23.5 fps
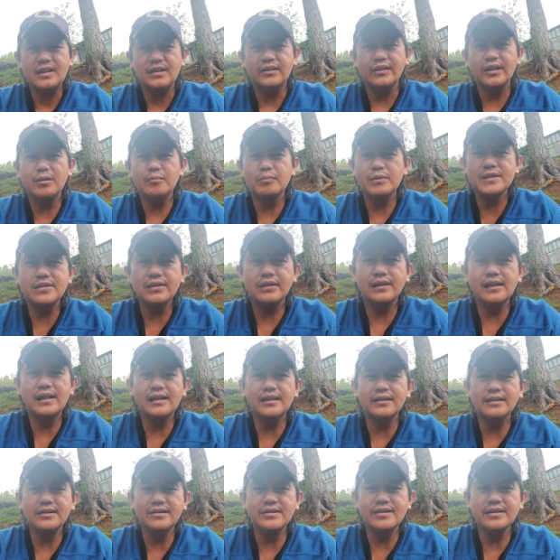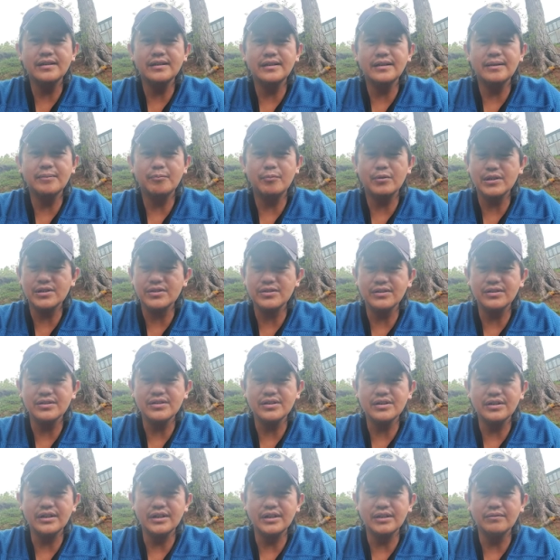nagbasit lang di nga presence
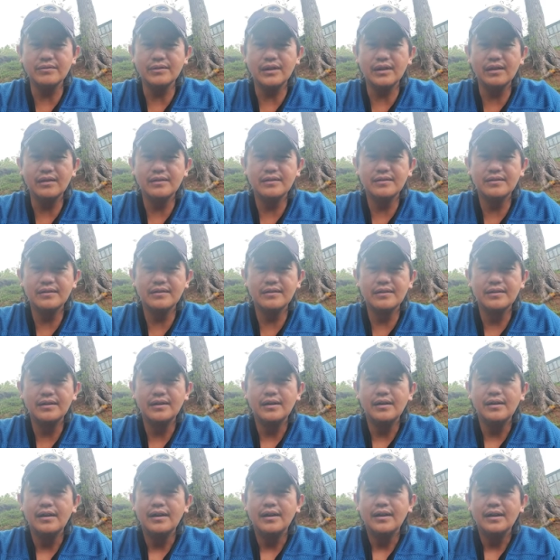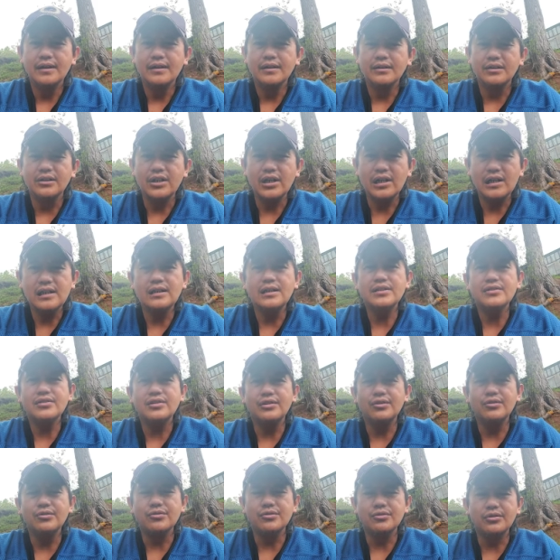iti evil Tidakkel nga
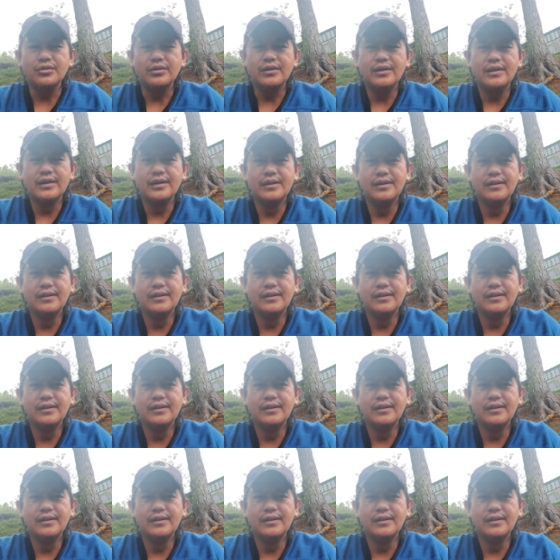saludsod